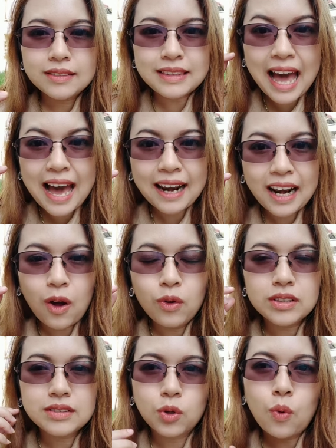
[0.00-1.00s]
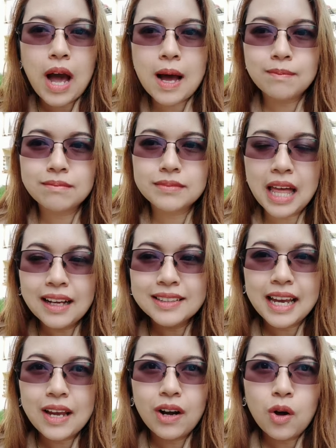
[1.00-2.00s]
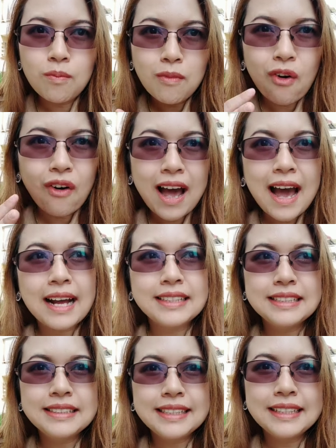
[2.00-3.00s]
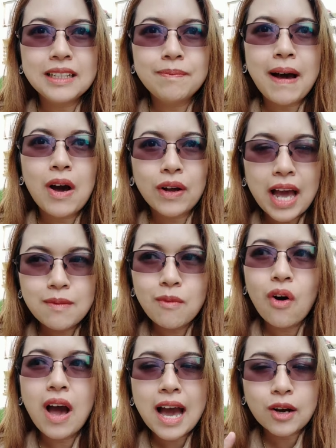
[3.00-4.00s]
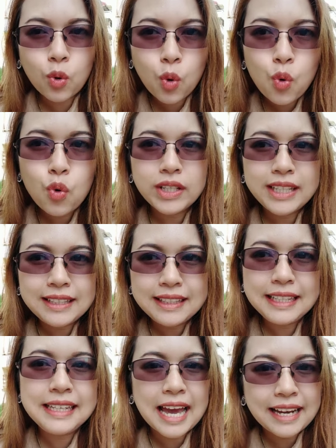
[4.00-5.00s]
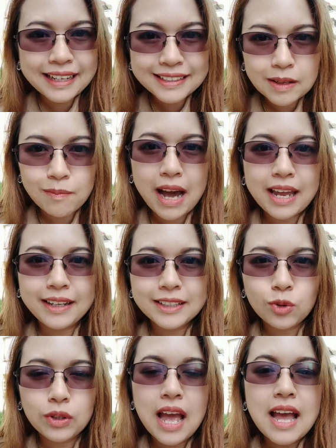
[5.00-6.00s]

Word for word: ตาเราหรือความตั้งใจเรามองหาจริง ๆ หรือเปล่าการมองหาคู่ที่ดี อันนี้สำคัญที่สุด